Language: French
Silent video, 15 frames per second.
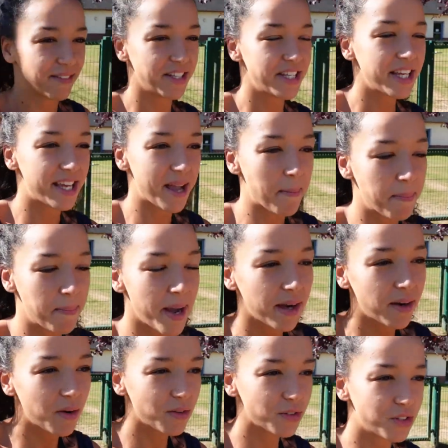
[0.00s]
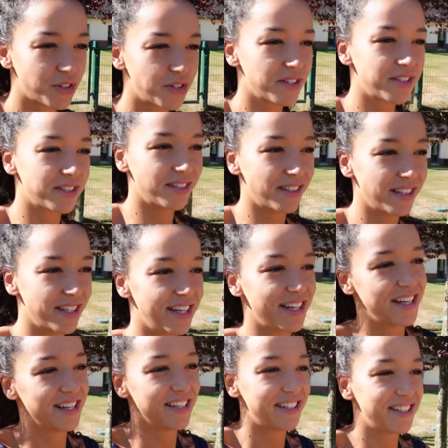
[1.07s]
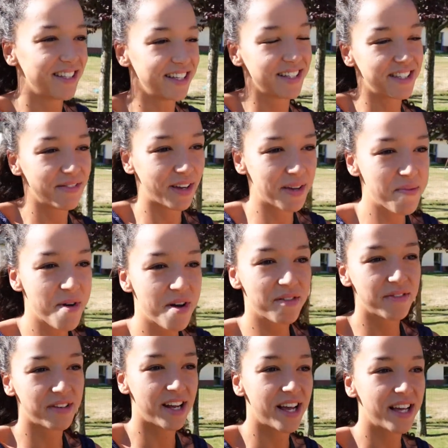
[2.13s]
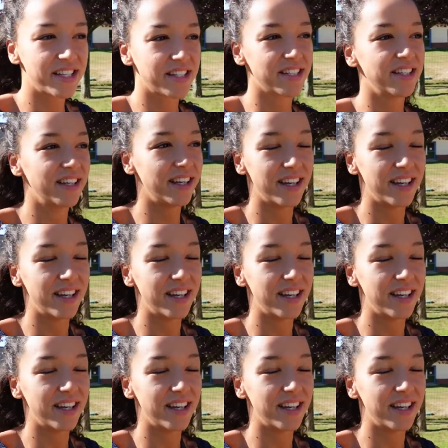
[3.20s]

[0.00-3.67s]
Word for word: on va dire qu'il n'y a pas grand chose. C'est vraiment un village